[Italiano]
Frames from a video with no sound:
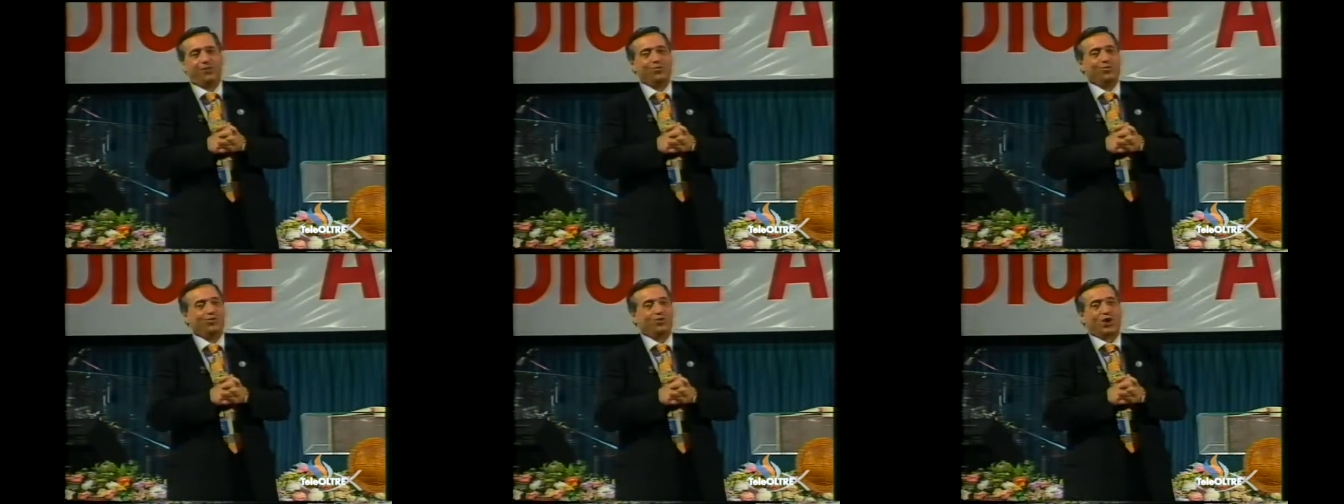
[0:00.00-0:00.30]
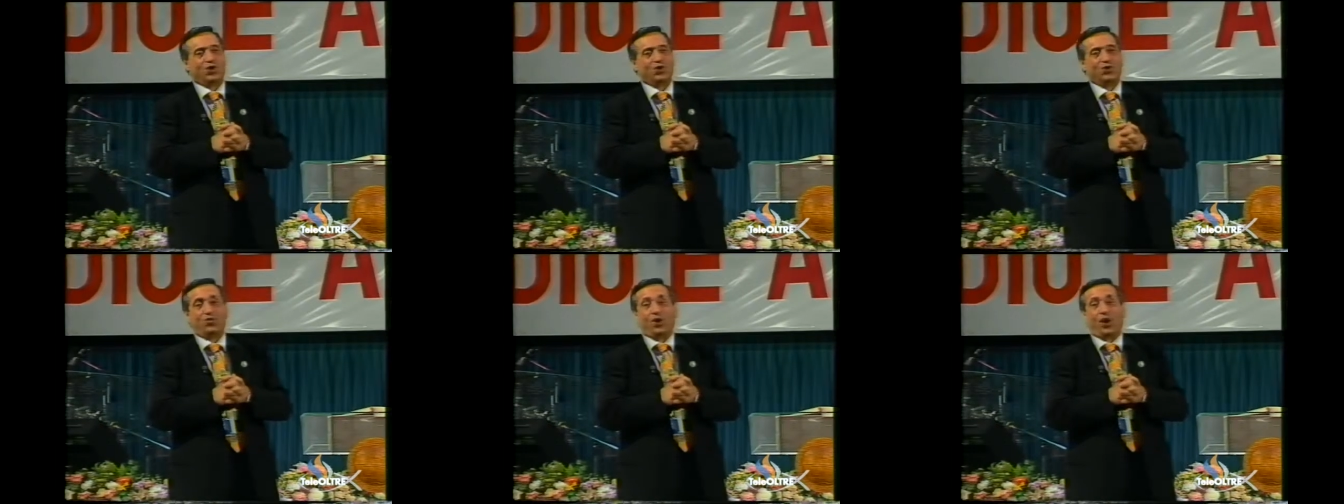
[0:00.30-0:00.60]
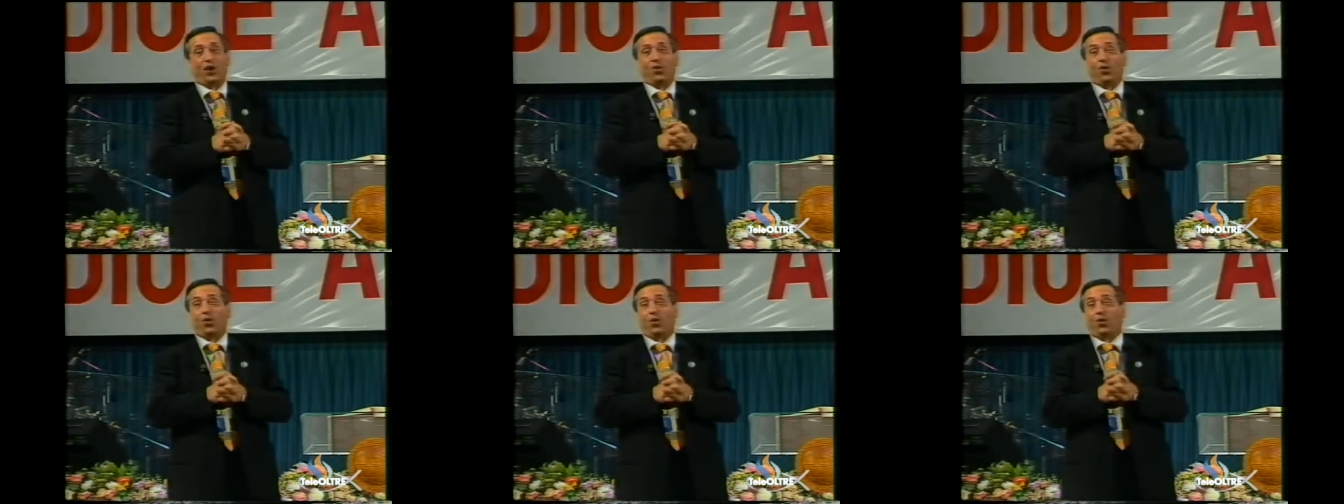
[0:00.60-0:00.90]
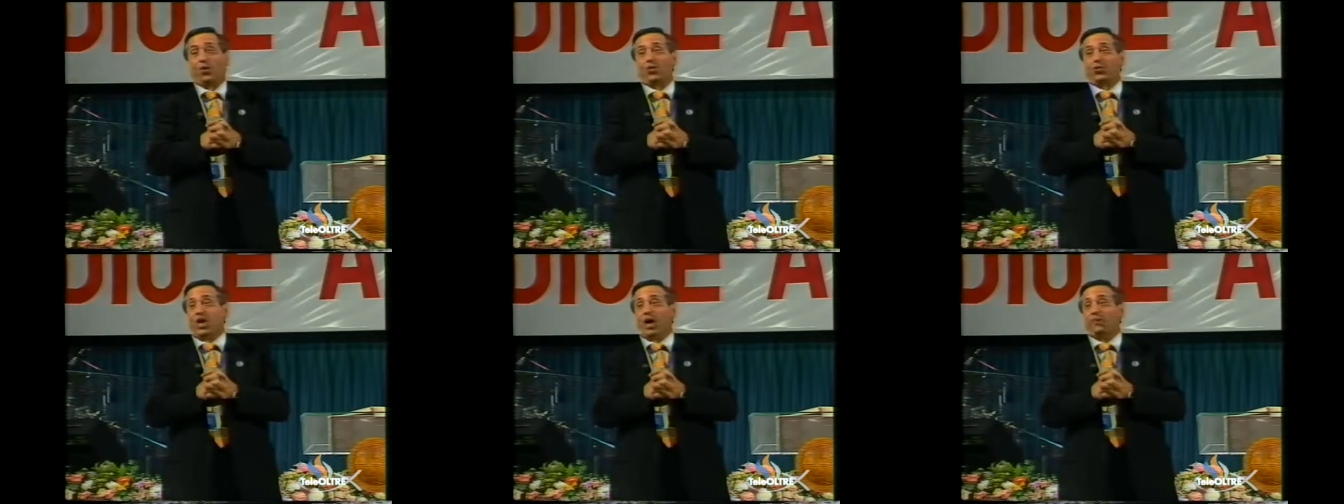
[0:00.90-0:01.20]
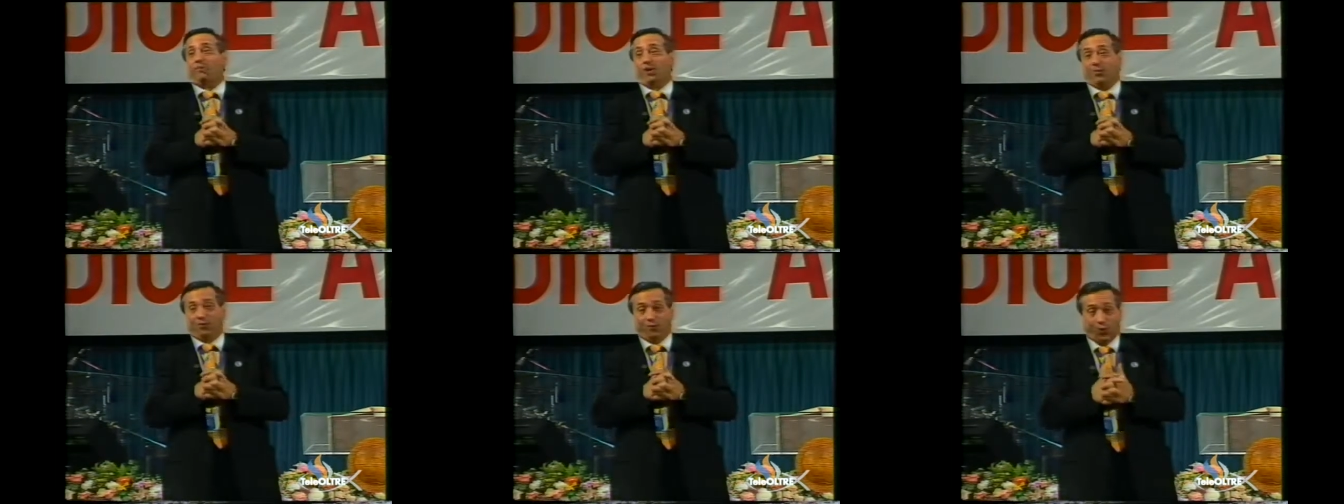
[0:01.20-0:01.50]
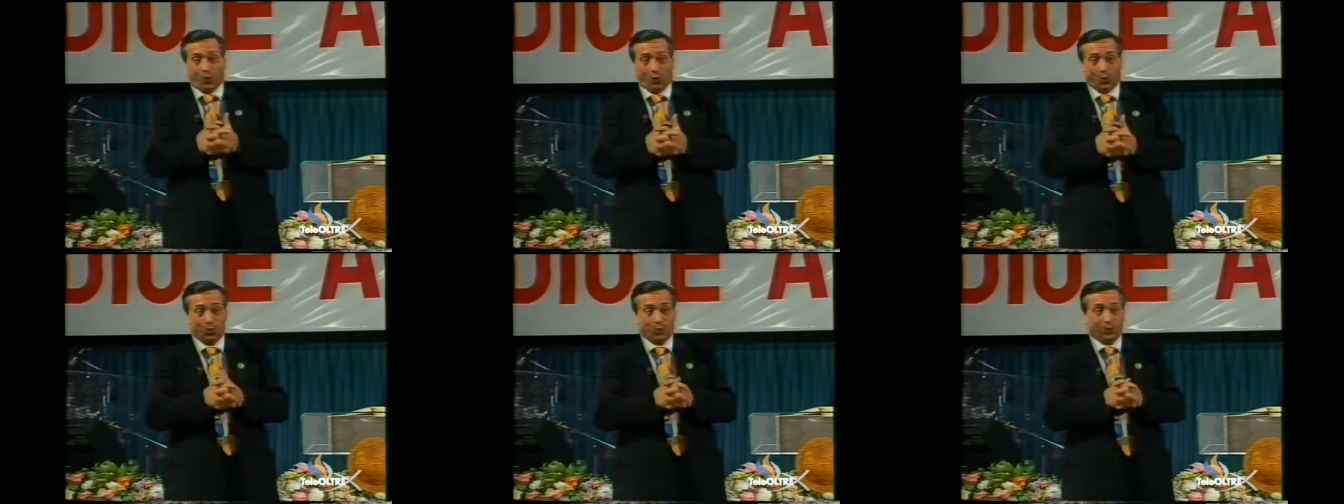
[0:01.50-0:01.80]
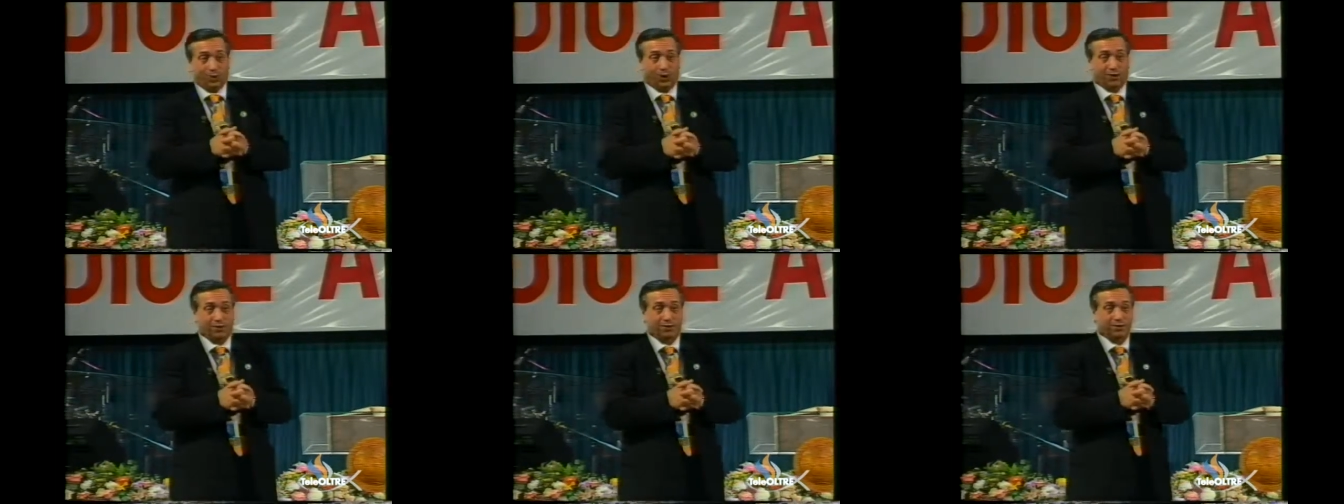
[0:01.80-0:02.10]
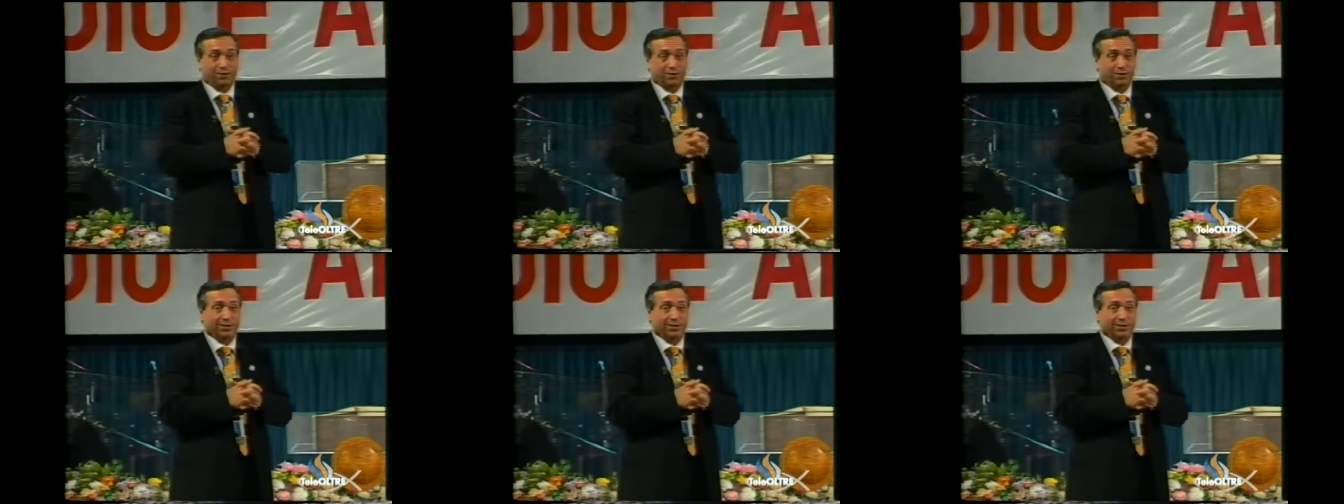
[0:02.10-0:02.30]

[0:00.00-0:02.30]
un Gesù che non conosciamo il volto,